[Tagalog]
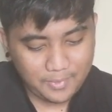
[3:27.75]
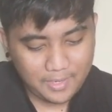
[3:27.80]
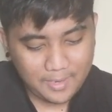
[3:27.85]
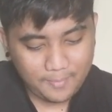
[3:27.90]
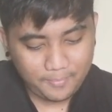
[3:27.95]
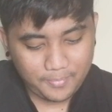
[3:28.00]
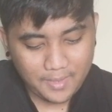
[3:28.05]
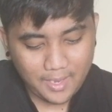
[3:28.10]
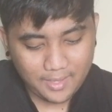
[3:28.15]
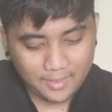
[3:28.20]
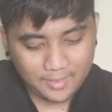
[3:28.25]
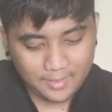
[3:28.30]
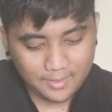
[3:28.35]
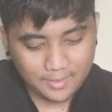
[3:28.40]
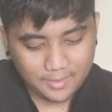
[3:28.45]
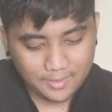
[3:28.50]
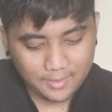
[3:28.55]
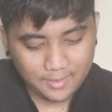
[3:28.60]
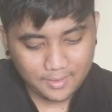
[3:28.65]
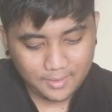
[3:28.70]
Keep not
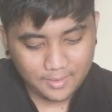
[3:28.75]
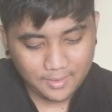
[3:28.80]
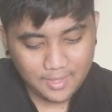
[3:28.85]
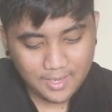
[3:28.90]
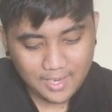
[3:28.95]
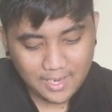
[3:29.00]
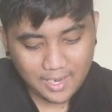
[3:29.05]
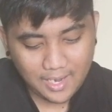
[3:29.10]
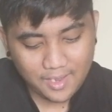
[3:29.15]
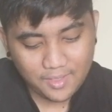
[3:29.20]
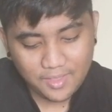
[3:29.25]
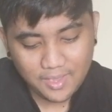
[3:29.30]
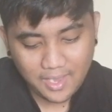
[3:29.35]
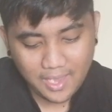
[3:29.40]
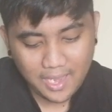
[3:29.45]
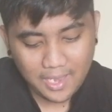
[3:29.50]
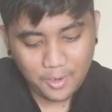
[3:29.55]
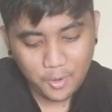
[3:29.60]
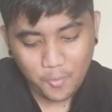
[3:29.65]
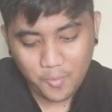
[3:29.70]

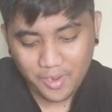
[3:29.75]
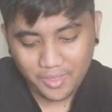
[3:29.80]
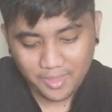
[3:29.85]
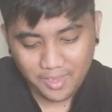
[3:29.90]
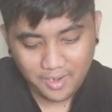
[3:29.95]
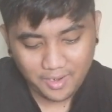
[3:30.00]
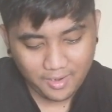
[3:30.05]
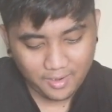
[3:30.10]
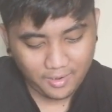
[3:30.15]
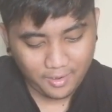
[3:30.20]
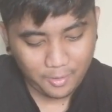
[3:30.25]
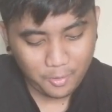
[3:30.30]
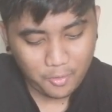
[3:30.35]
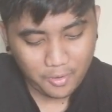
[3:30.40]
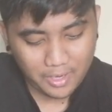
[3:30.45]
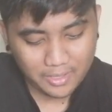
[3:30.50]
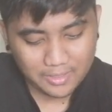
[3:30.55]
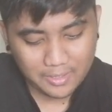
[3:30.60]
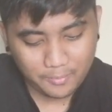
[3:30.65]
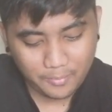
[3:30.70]
degrading anyone here.
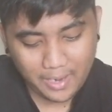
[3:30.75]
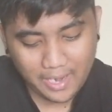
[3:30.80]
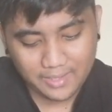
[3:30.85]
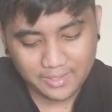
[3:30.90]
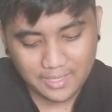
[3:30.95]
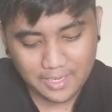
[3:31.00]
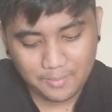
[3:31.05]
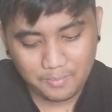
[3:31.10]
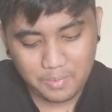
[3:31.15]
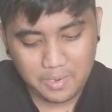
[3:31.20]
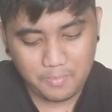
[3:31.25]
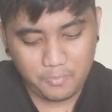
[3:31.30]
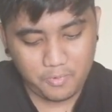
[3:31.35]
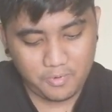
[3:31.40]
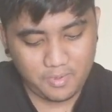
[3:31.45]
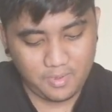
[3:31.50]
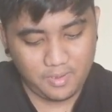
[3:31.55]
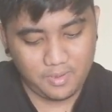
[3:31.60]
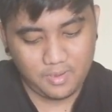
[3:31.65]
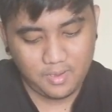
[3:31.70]
Look at the bright side
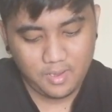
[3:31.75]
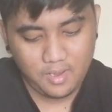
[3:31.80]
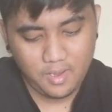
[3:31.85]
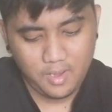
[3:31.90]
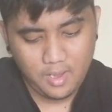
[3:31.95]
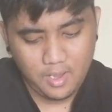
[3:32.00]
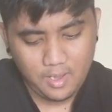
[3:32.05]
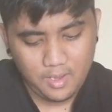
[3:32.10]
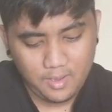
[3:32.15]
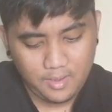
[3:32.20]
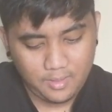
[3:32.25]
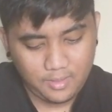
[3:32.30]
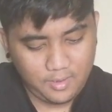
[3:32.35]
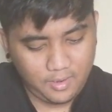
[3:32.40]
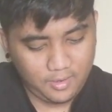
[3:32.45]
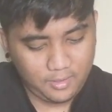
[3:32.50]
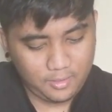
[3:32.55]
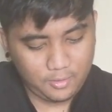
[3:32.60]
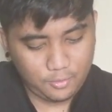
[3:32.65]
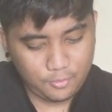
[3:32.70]
people.
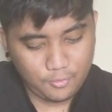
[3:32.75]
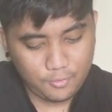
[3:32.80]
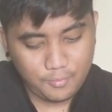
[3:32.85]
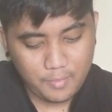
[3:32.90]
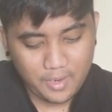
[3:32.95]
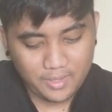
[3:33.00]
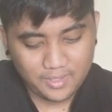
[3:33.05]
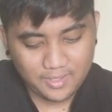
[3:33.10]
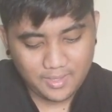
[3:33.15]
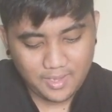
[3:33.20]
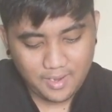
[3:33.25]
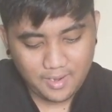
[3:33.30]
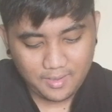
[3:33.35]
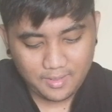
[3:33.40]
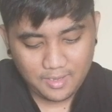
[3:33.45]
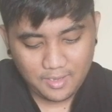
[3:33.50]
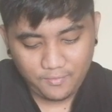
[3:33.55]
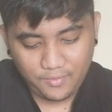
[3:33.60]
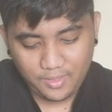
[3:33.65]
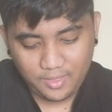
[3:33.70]
There's too much
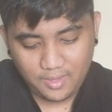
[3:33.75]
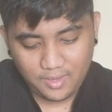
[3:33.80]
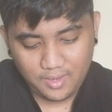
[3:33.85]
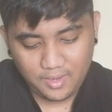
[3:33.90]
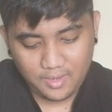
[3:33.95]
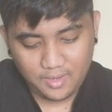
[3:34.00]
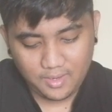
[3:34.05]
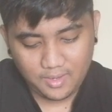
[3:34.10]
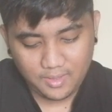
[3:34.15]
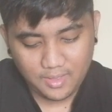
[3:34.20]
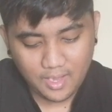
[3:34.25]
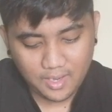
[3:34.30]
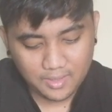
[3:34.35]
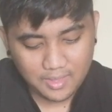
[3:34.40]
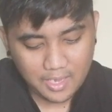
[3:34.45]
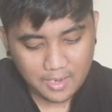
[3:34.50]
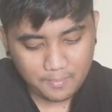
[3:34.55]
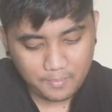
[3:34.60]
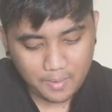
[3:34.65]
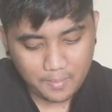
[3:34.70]
negativity.
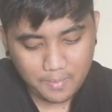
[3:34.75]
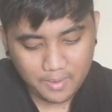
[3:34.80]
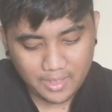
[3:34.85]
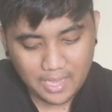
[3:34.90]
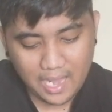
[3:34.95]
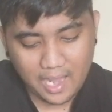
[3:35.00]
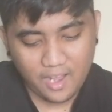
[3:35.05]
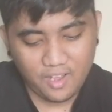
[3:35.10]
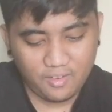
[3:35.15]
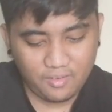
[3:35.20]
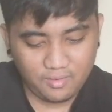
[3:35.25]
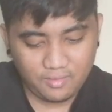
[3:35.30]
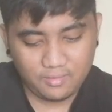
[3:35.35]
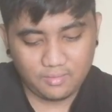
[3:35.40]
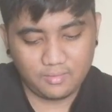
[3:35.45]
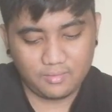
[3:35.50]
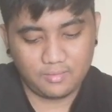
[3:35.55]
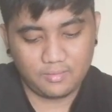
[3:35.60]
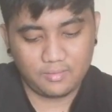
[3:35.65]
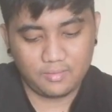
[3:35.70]
Dagdag pa ba tayo?
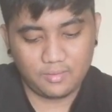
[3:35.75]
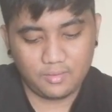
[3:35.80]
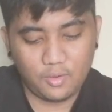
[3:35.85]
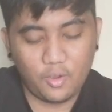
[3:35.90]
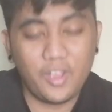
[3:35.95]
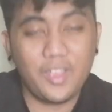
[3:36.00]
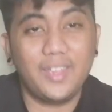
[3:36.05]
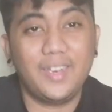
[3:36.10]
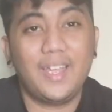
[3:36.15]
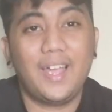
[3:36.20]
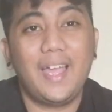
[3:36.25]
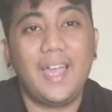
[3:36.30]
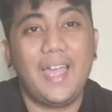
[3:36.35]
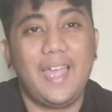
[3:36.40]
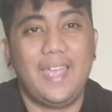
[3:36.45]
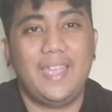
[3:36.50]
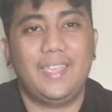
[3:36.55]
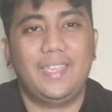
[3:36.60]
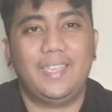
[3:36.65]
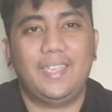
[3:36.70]
O yan na
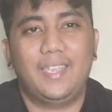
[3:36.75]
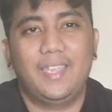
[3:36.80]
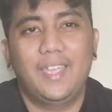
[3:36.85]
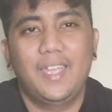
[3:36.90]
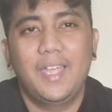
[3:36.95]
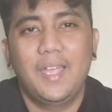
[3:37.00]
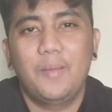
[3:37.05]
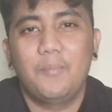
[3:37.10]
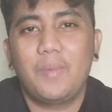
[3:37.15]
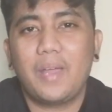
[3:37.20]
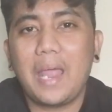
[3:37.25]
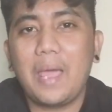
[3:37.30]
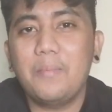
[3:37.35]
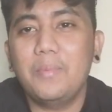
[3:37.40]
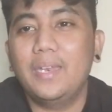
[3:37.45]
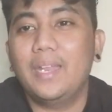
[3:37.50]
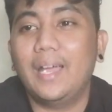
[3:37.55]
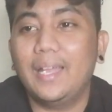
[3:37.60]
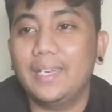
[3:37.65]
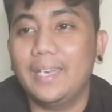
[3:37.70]
nga eh.
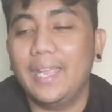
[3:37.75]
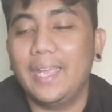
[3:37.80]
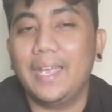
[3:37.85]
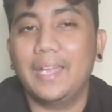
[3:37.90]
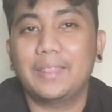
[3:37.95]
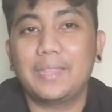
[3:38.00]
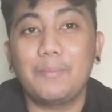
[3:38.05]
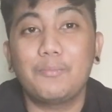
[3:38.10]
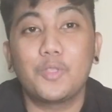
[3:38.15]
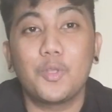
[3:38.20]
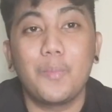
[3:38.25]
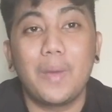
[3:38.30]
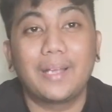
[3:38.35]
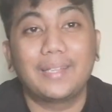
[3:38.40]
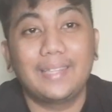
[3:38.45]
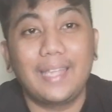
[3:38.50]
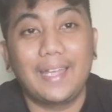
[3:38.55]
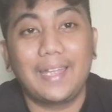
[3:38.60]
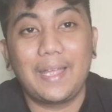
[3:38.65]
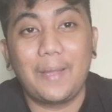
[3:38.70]
Marami na nga negative,
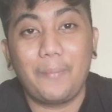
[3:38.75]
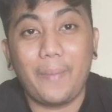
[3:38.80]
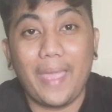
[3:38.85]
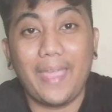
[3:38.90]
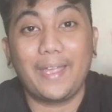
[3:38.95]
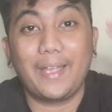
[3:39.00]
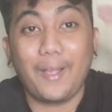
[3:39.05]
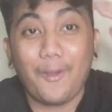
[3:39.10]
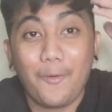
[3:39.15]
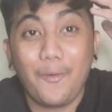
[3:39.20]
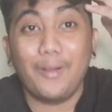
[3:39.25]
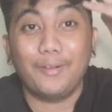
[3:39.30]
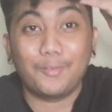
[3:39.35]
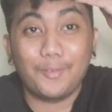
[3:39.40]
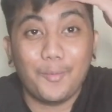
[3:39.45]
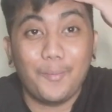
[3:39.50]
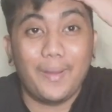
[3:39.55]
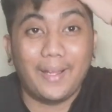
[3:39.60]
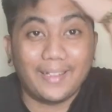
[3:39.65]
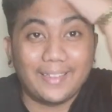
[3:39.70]
dumagdag ka pa. Ikaw
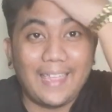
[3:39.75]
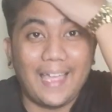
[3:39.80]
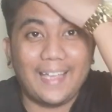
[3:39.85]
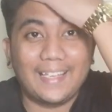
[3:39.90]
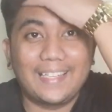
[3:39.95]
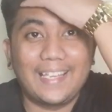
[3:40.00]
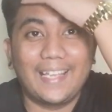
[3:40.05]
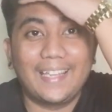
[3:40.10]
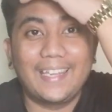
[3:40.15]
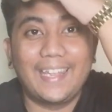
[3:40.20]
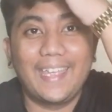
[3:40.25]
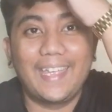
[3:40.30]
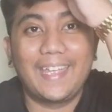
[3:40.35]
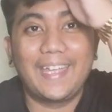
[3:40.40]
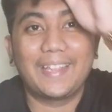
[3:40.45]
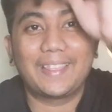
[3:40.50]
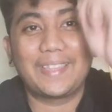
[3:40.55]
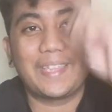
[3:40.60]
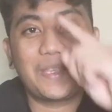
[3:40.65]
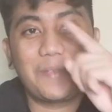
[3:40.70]
ang dumagdag sa
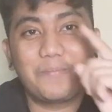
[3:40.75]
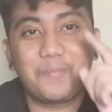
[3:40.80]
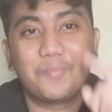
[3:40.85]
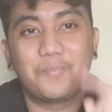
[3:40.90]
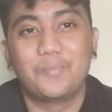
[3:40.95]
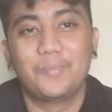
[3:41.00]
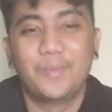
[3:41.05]
negative.